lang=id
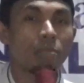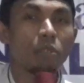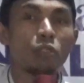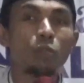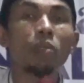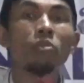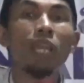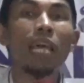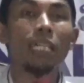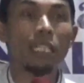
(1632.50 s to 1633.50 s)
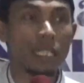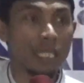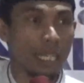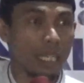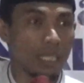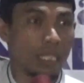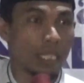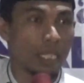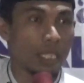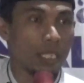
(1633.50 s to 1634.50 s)
termasuk pengolakan
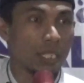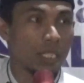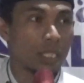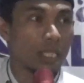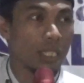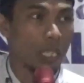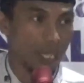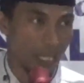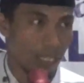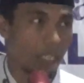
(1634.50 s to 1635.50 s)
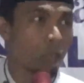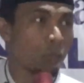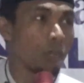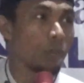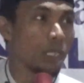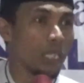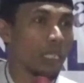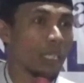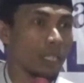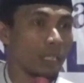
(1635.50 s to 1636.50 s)
ngaradina katanya nah, tunga
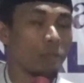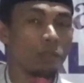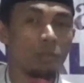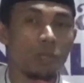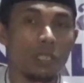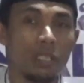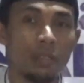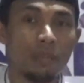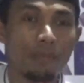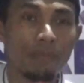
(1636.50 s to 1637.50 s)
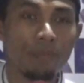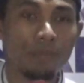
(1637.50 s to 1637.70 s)
beda tanya tunga beda